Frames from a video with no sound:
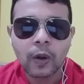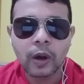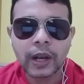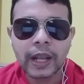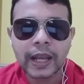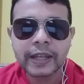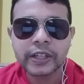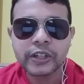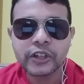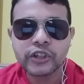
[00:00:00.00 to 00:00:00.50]

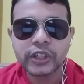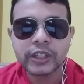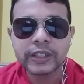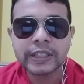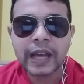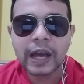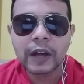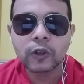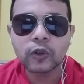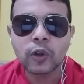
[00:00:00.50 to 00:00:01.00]
Olha aqui,
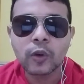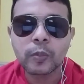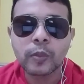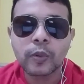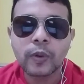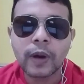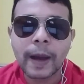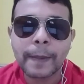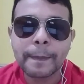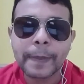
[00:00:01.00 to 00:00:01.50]
gente, a
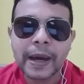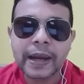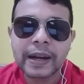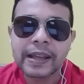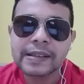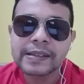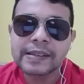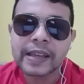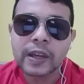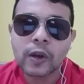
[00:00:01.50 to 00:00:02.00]
Globo
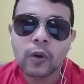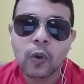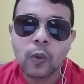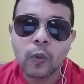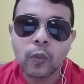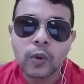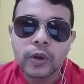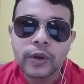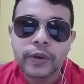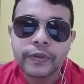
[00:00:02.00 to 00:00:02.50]
aparece aí
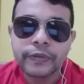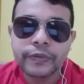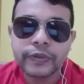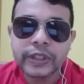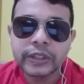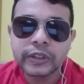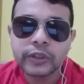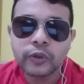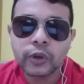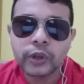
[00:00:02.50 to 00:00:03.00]
com
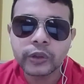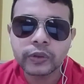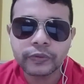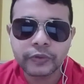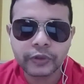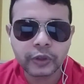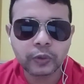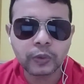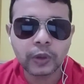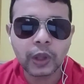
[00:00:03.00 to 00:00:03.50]

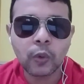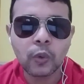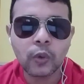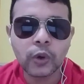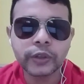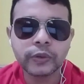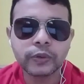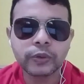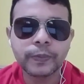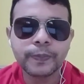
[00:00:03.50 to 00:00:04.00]

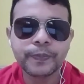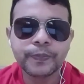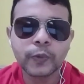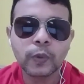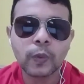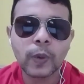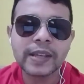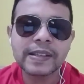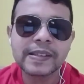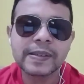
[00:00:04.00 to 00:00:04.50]
28,8,
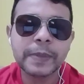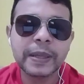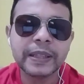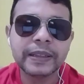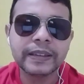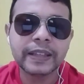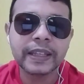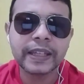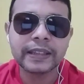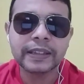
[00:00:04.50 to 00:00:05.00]
o
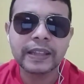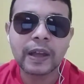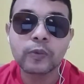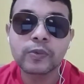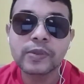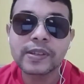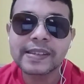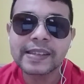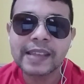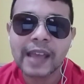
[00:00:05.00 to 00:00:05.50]
SBT dá
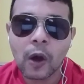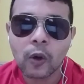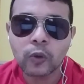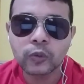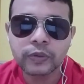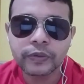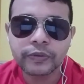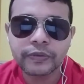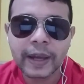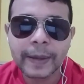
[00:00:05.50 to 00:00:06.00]
um
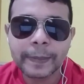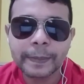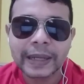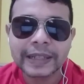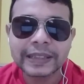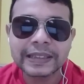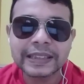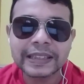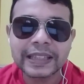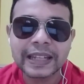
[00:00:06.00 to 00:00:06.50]
salto, vai
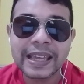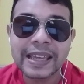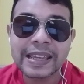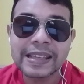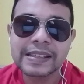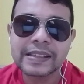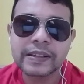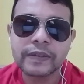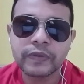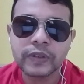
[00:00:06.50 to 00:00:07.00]
para
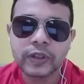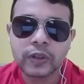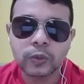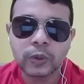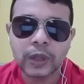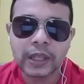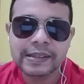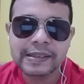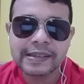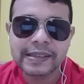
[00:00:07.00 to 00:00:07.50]

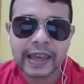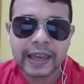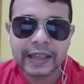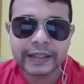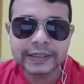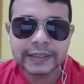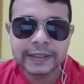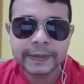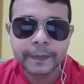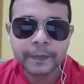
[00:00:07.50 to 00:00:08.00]

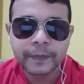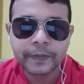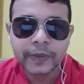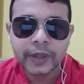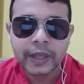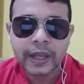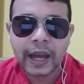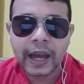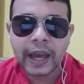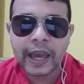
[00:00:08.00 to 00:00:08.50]
13,7,
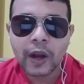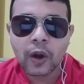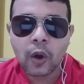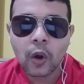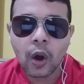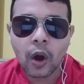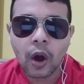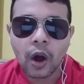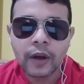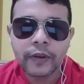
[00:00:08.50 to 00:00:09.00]
a
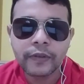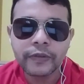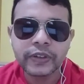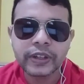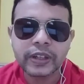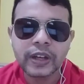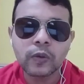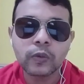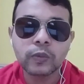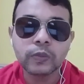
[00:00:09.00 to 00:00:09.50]
Record
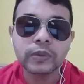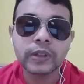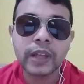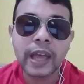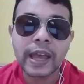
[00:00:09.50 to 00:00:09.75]
fica com